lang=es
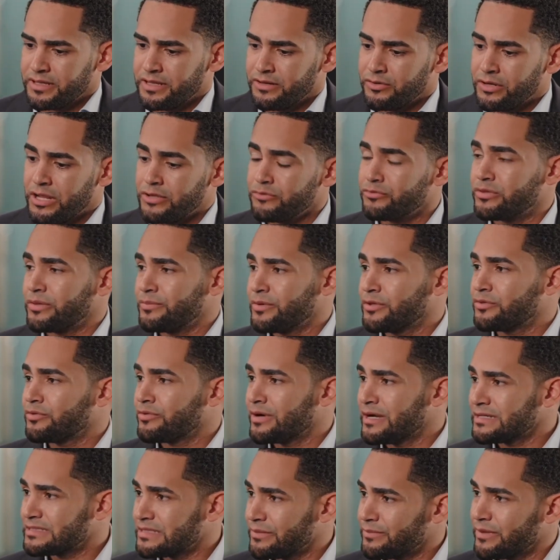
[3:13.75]
el
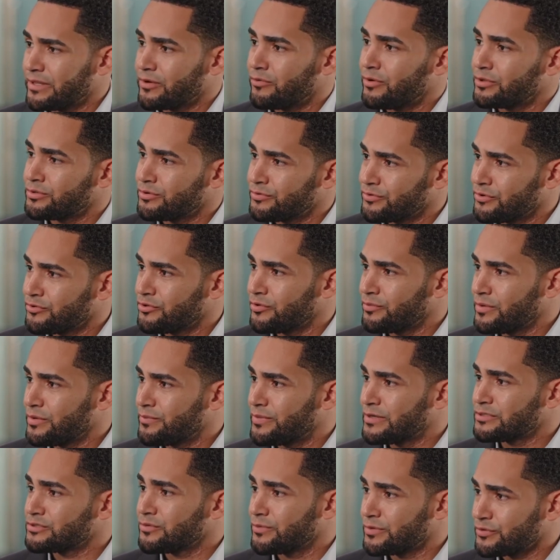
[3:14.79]
ayuntamiento gasta más de 400 mil
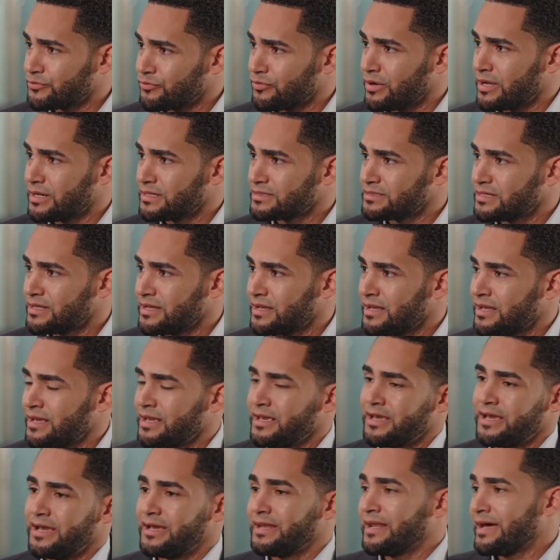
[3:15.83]
pesos mensuales
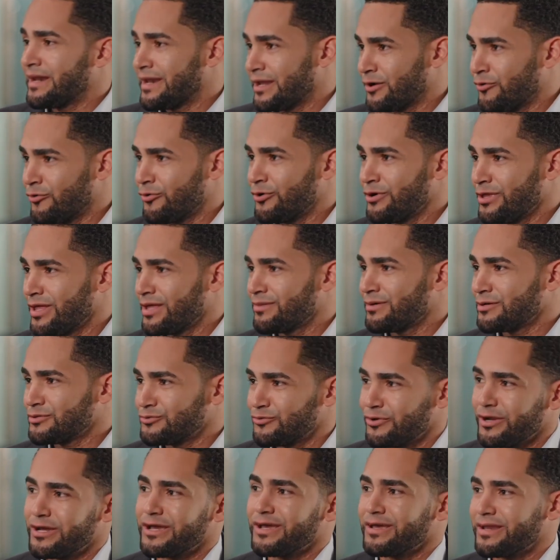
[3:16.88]
en la recogida de
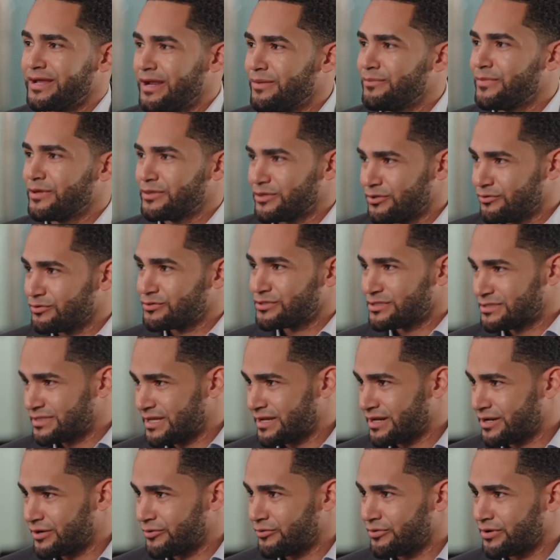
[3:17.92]
basura que realmente no se
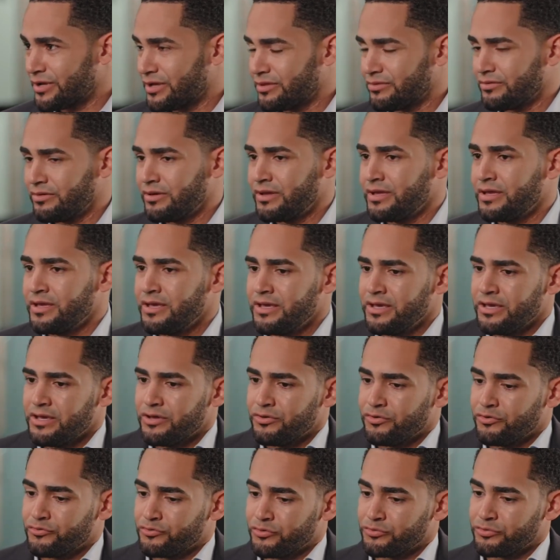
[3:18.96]
está recogiendo.
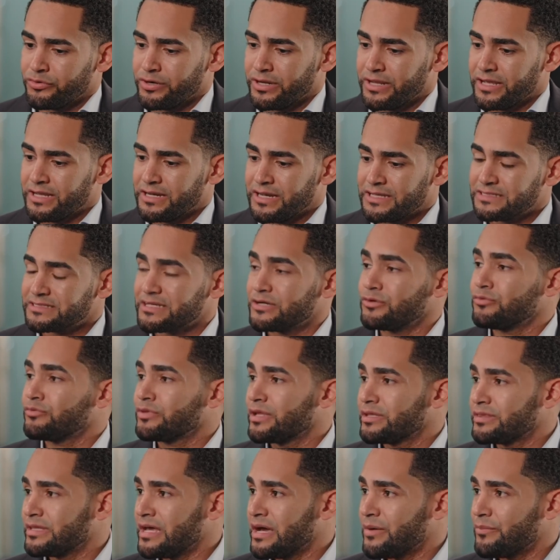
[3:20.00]
Nosotros en la
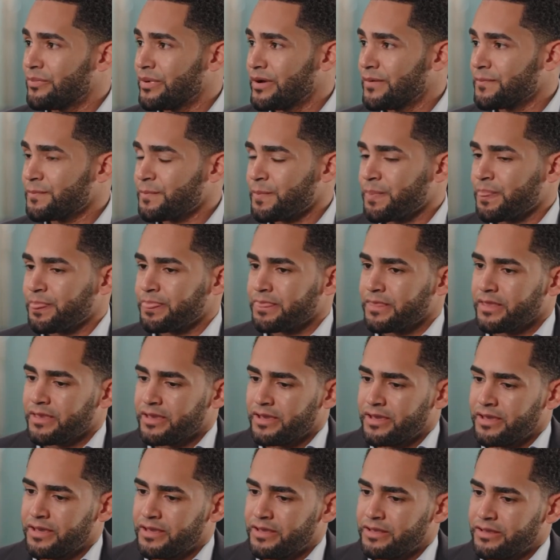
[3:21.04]
segunda etapa
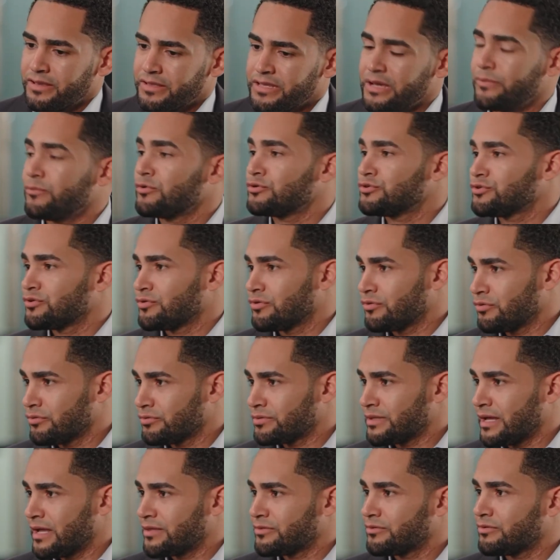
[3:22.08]
eh, ya ya hecho
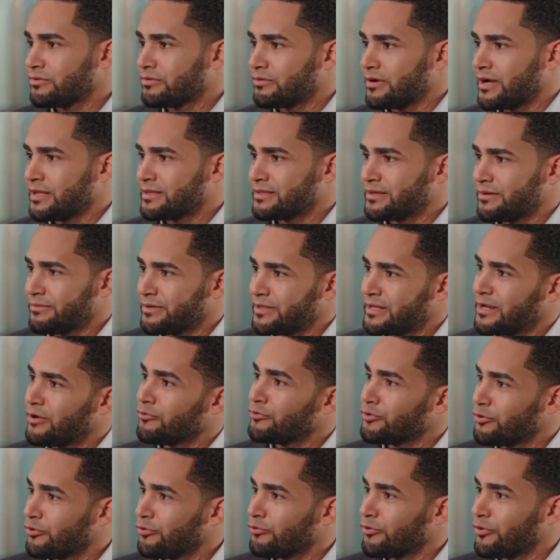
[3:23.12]
contacto a través de la
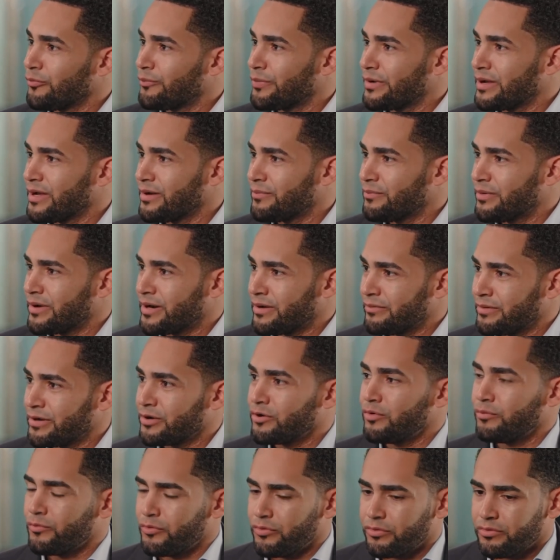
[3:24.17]
Unión Europea para
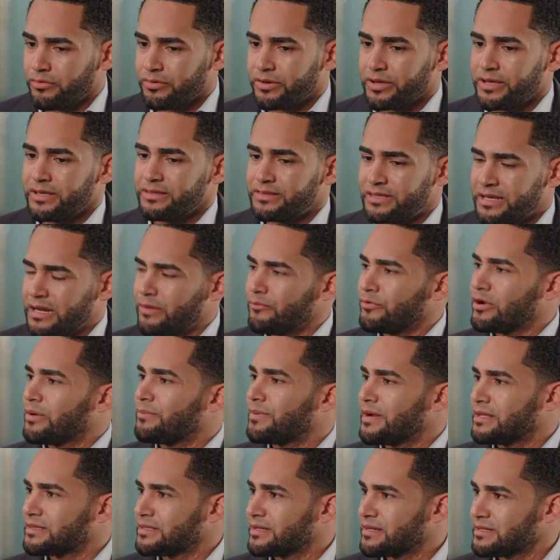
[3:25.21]
ver cómo instalamos
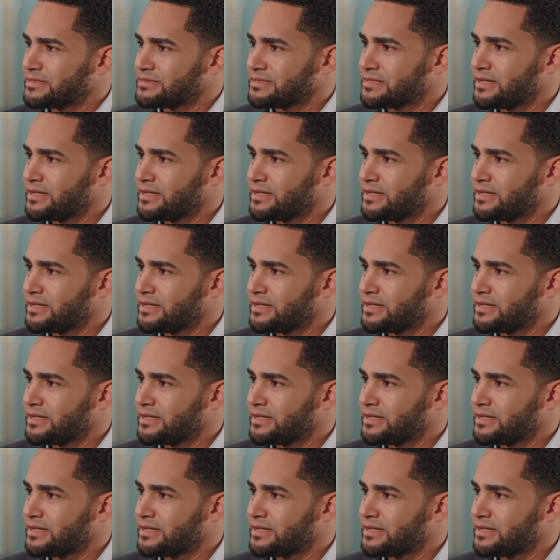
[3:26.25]
una planta de